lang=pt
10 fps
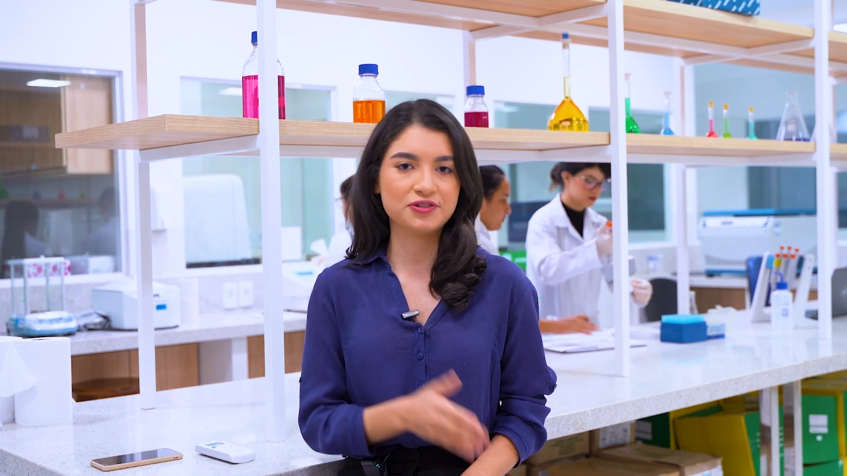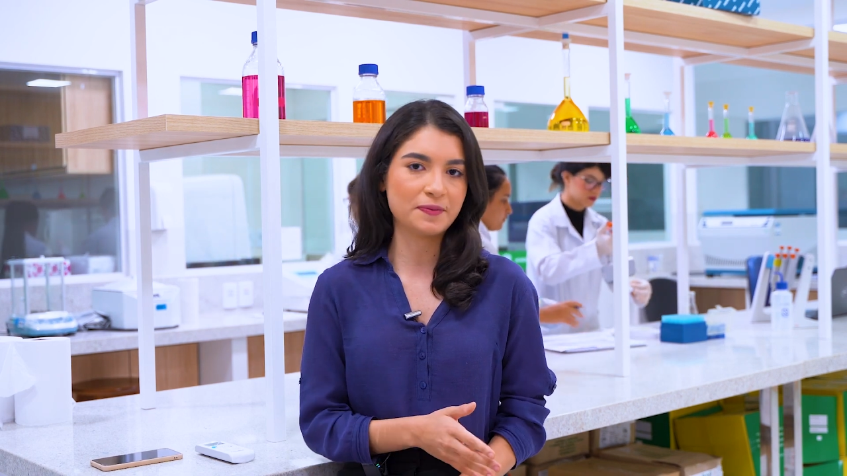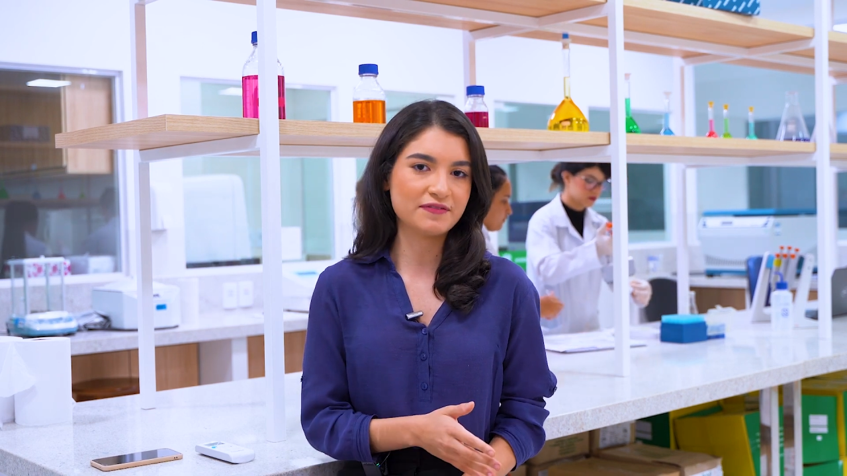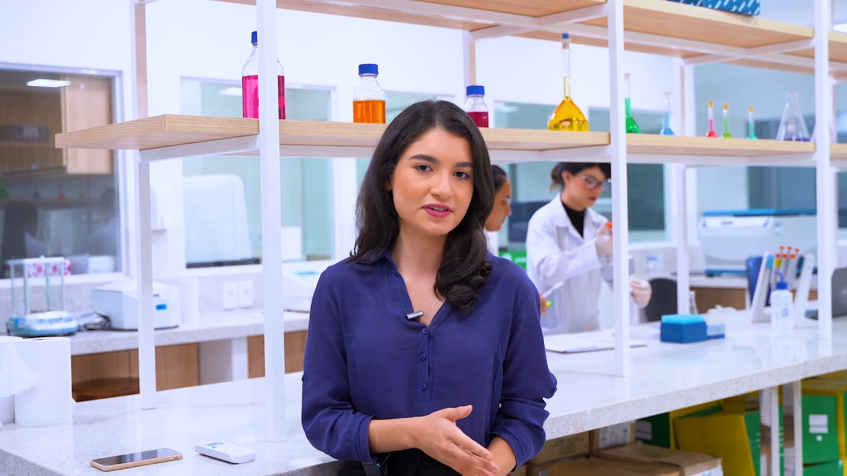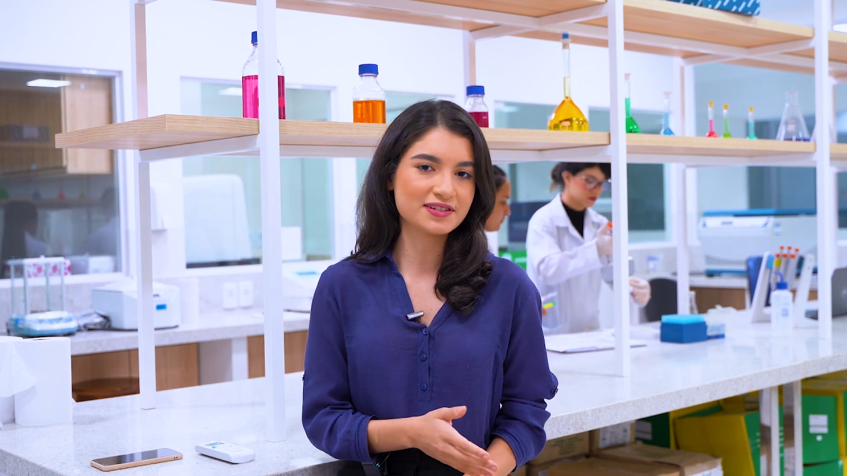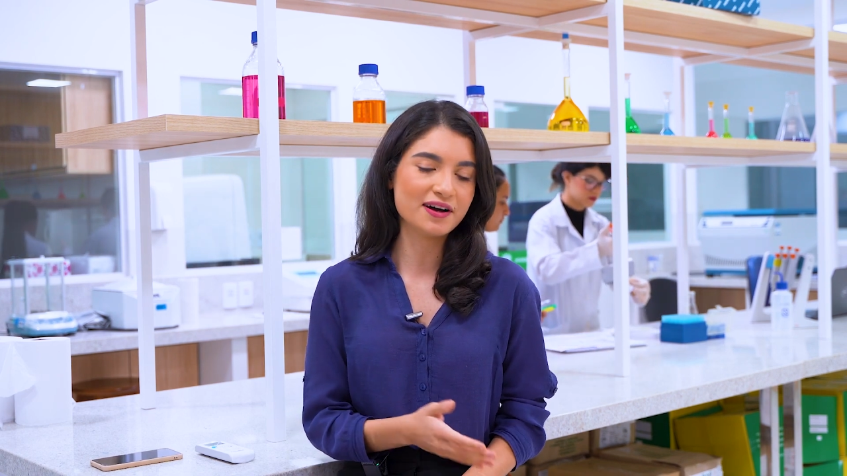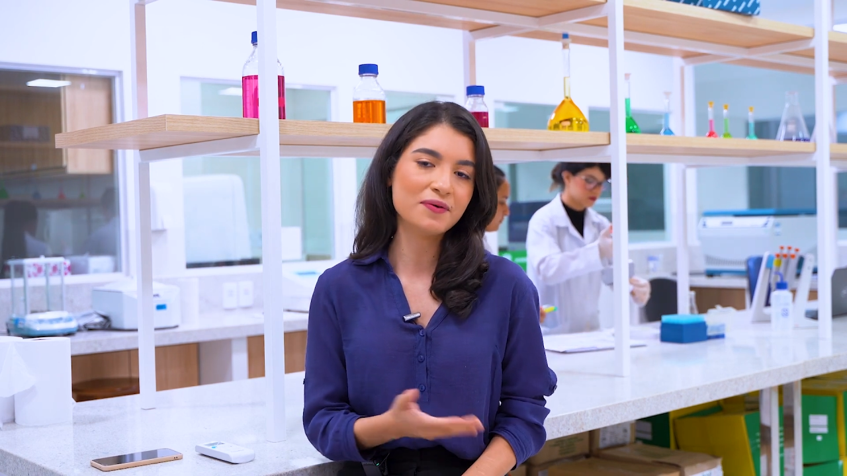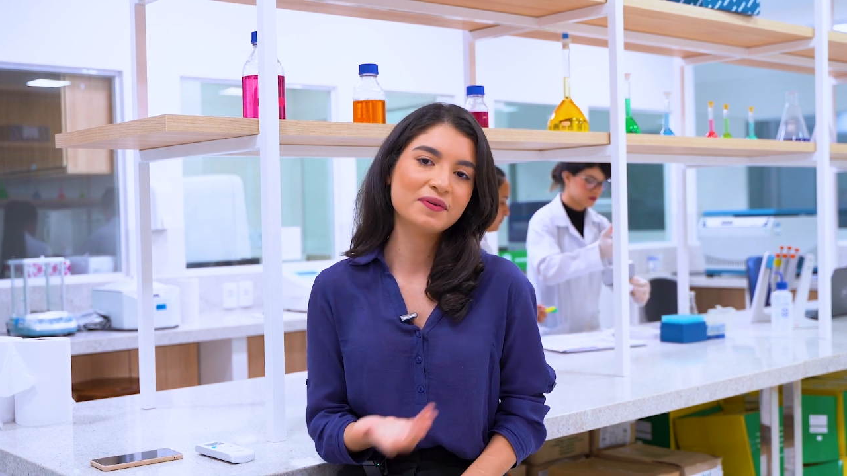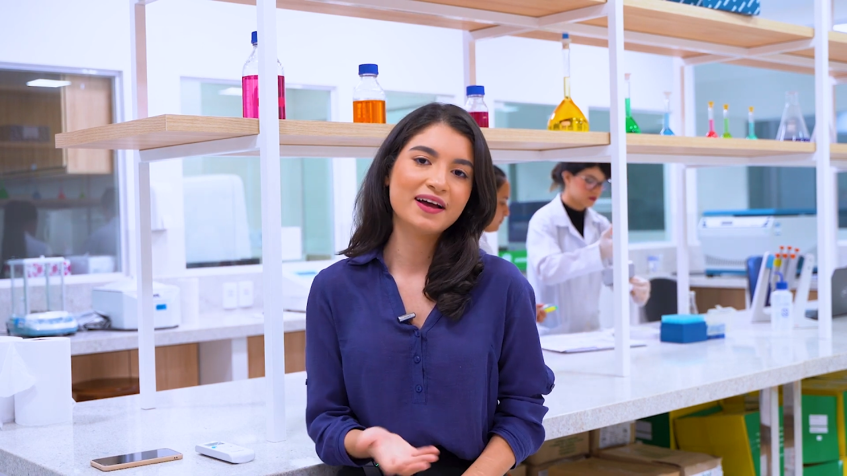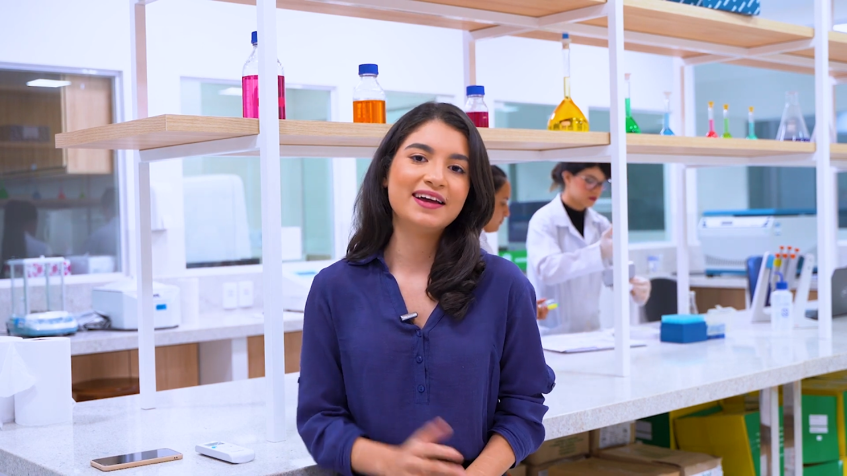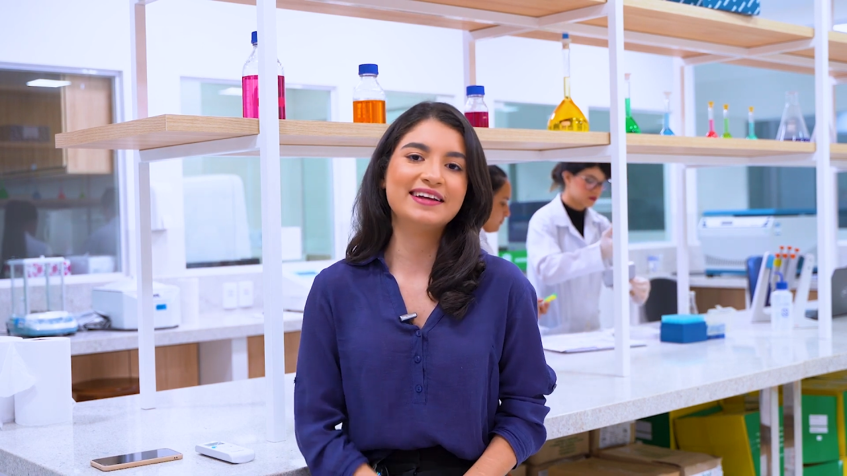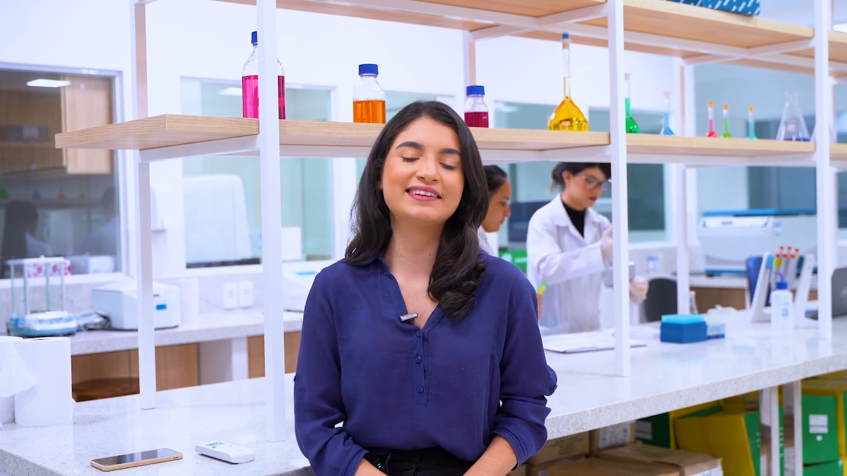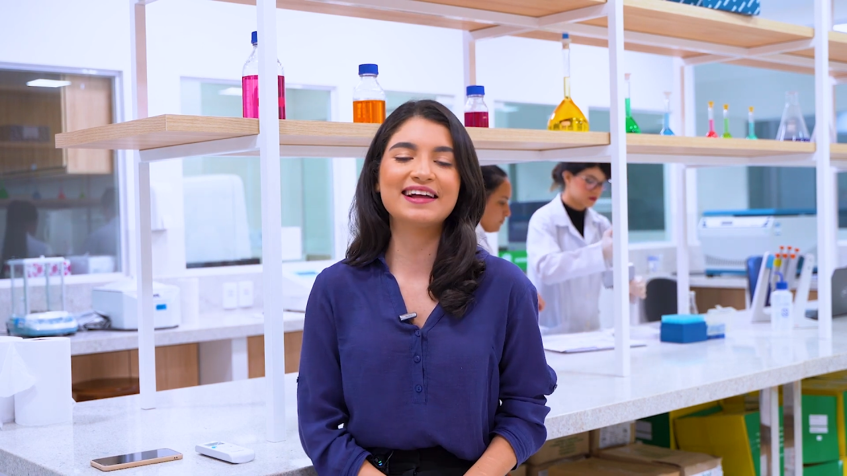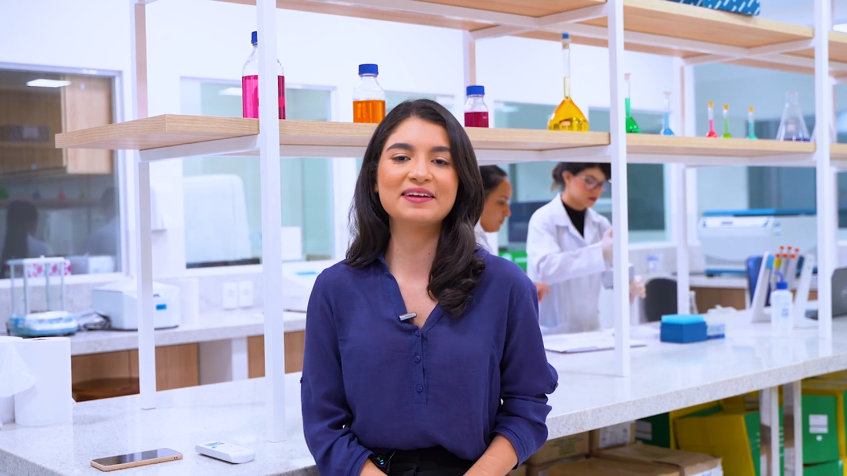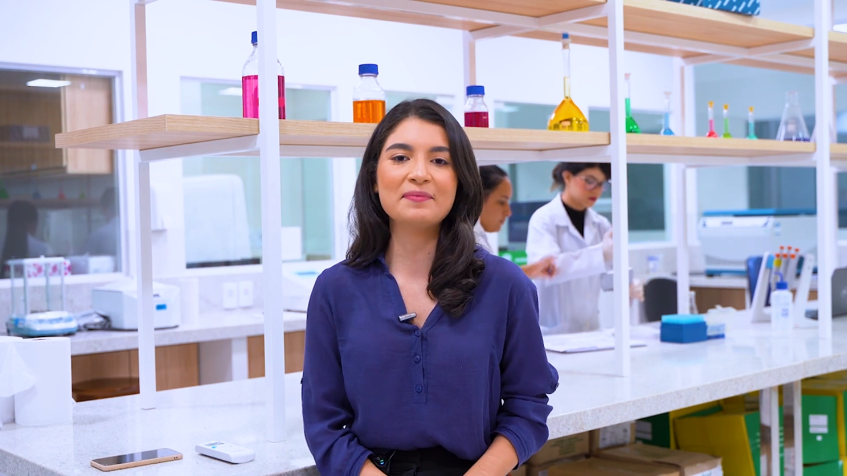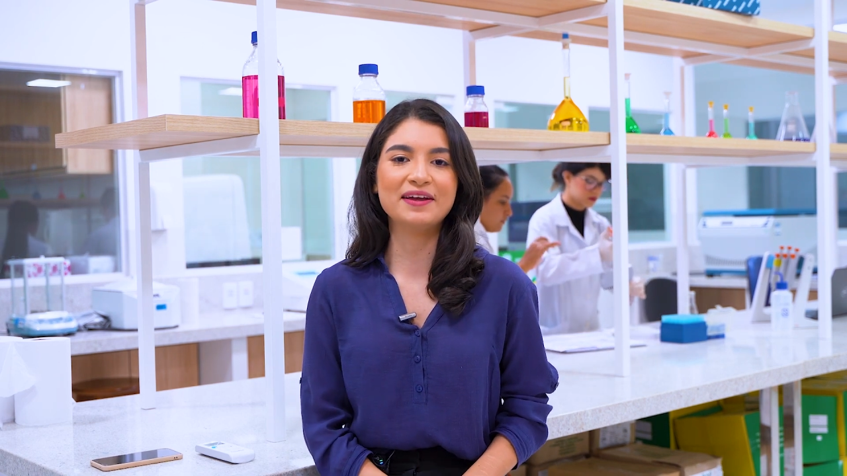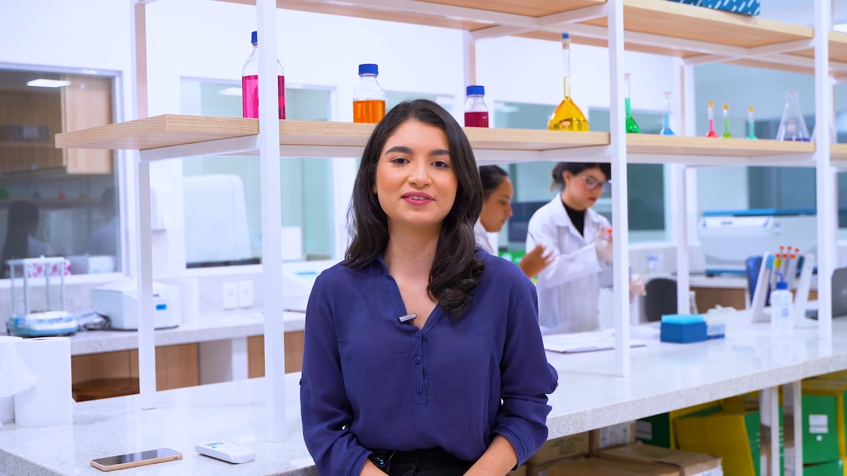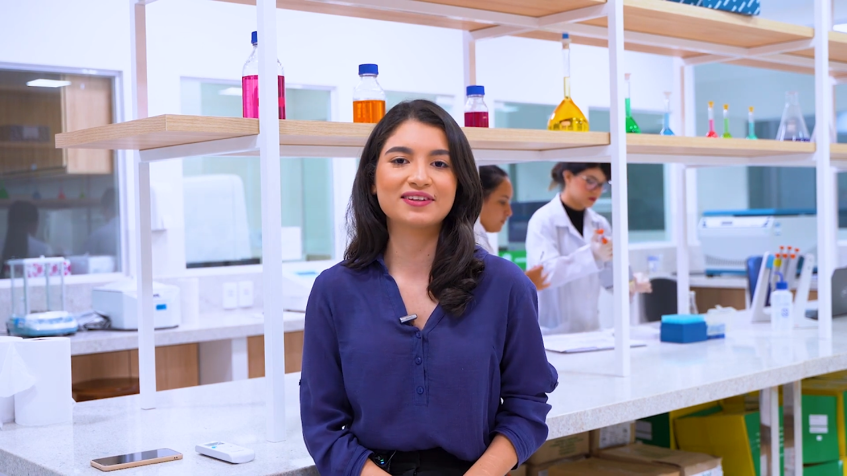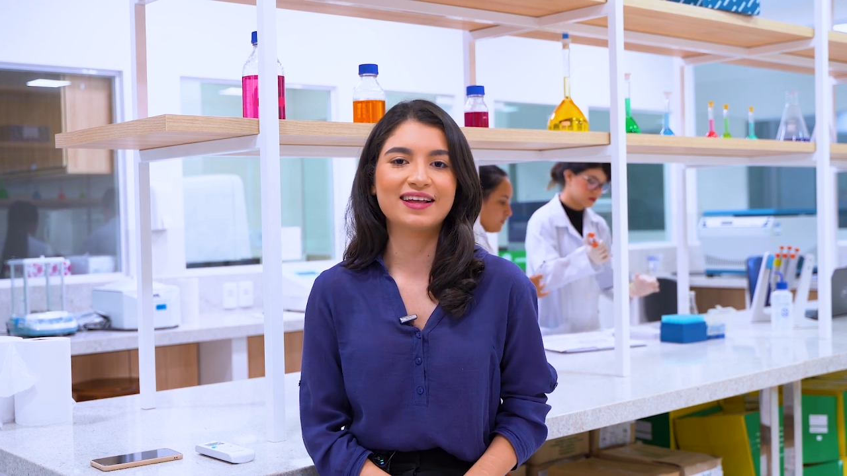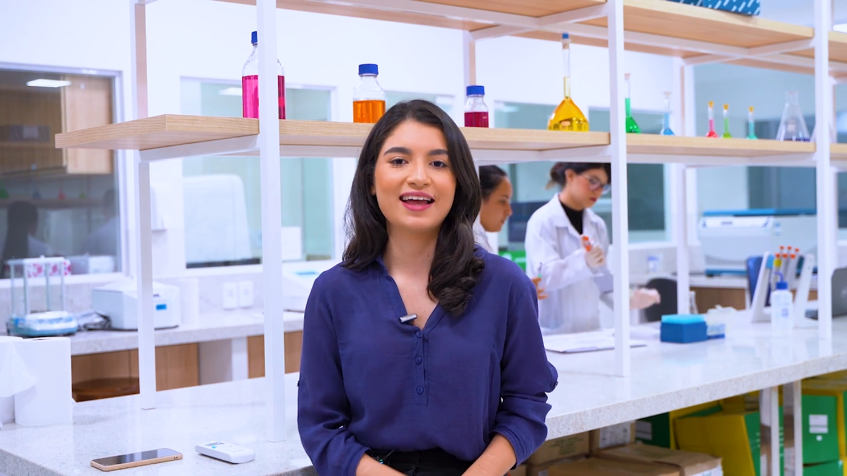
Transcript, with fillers: de prevenção e tratamento.